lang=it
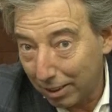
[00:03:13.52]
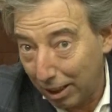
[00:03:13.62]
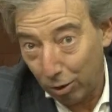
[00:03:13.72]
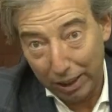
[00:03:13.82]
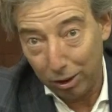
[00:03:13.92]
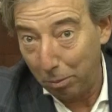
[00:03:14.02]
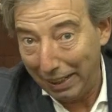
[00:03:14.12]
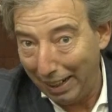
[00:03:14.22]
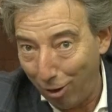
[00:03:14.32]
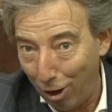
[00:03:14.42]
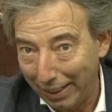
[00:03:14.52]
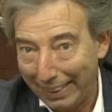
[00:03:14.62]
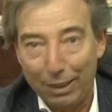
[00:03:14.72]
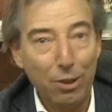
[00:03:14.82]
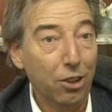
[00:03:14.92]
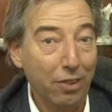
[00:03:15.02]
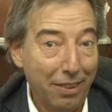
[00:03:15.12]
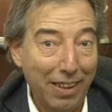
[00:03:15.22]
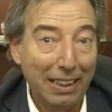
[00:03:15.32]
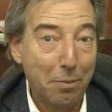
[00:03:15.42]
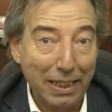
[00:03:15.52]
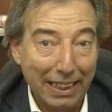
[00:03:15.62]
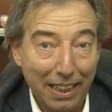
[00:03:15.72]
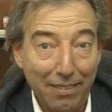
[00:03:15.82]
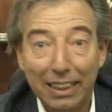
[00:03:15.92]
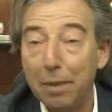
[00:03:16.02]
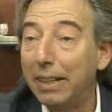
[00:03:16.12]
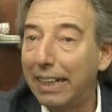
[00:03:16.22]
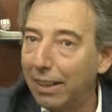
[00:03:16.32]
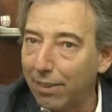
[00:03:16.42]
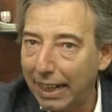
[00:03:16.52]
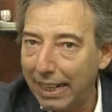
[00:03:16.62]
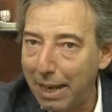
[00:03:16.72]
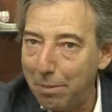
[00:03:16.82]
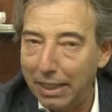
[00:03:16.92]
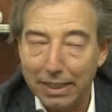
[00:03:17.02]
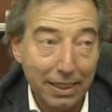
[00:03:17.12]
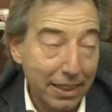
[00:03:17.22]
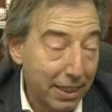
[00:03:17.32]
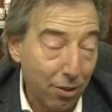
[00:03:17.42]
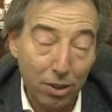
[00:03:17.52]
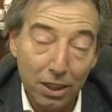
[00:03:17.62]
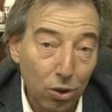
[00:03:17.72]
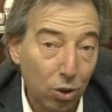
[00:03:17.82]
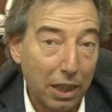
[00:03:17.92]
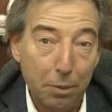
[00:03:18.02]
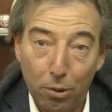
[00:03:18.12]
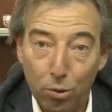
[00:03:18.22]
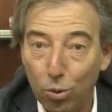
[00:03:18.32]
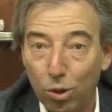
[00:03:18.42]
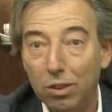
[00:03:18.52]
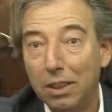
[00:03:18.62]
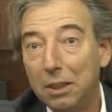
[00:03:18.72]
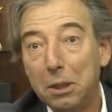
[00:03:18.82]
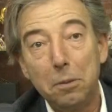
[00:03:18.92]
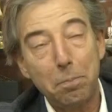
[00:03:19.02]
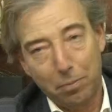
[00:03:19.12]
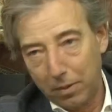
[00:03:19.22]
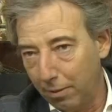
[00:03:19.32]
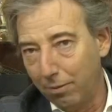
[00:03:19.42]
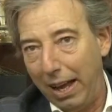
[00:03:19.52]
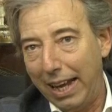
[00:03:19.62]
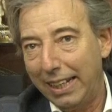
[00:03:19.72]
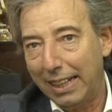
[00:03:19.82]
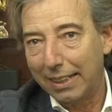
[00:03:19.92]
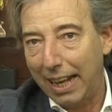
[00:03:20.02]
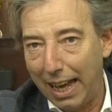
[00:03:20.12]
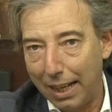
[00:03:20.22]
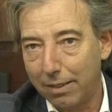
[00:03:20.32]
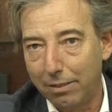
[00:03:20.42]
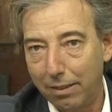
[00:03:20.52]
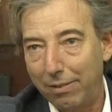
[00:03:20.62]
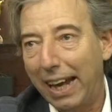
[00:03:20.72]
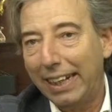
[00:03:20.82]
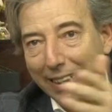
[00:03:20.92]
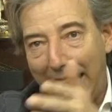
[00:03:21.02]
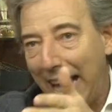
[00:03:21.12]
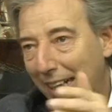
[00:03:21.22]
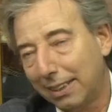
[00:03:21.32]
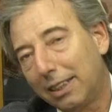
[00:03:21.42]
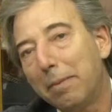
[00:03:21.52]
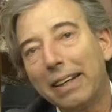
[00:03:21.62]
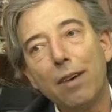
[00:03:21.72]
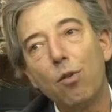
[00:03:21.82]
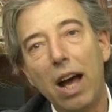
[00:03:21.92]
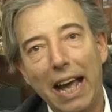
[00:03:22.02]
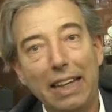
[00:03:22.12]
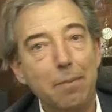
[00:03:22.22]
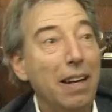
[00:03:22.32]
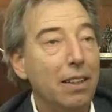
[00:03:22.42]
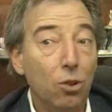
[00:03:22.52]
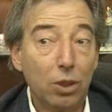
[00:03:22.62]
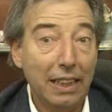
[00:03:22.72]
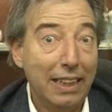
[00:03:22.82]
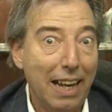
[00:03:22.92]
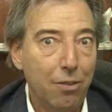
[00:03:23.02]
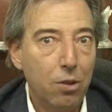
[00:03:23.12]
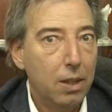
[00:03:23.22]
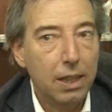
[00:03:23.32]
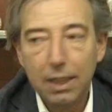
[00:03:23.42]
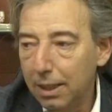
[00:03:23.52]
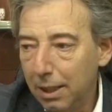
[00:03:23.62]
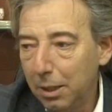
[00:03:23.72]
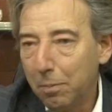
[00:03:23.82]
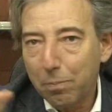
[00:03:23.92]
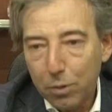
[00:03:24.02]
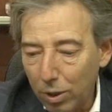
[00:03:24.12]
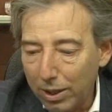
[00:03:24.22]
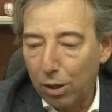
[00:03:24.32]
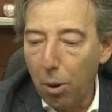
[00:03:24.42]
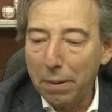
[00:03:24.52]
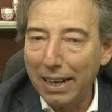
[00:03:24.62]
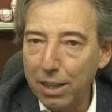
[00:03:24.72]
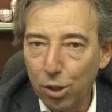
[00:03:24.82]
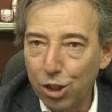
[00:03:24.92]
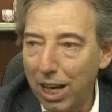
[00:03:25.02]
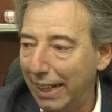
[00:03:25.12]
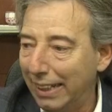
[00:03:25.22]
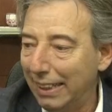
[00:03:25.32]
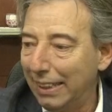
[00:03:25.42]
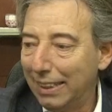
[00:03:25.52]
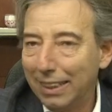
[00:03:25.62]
te l'ho detto mille volte, quando venivate me li chiedevate, me li chiedevano anche gli amici, gli dicevo io non te li procuro, vai da, vai da, ti mandavo anche, ma non te li davo. Se compri degli oggetti